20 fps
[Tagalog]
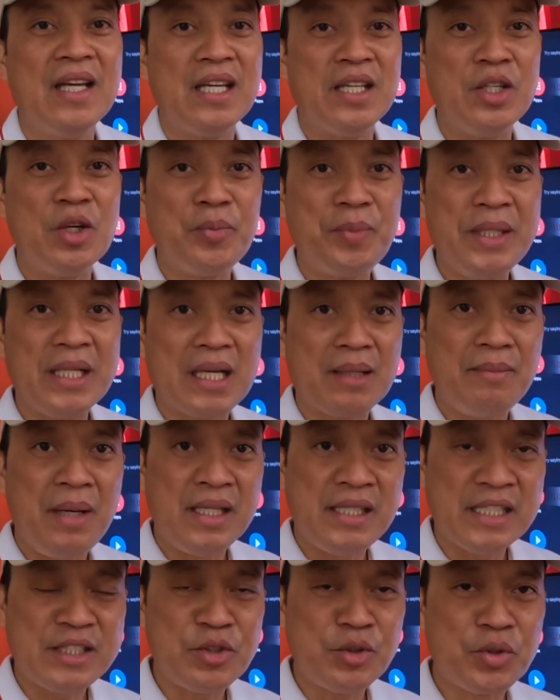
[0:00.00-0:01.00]
yung pinaka
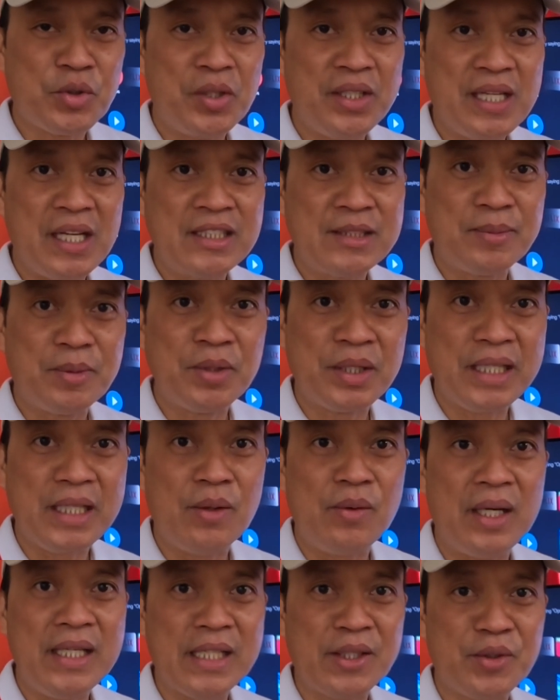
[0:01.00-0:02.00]
basic tutorials mong
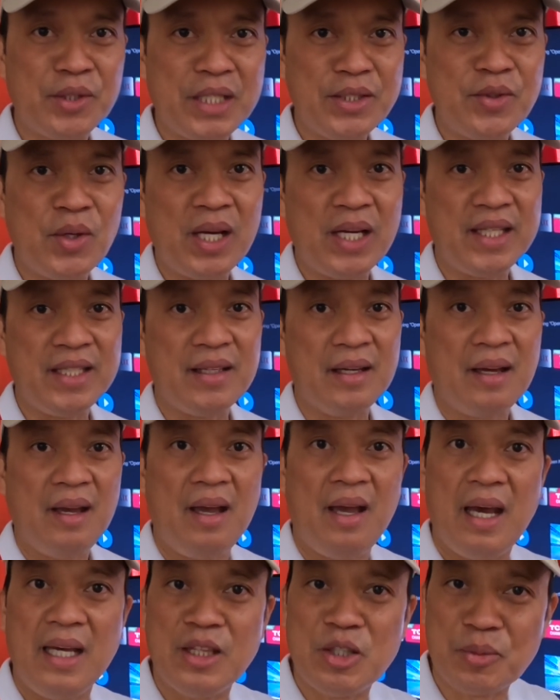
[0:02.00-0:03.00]
ginawa ni Kuya July.
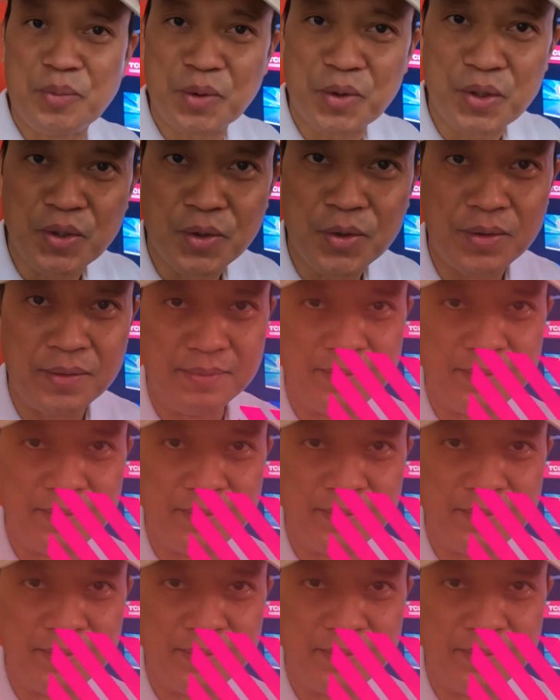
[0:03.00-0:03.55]
Ito po yon.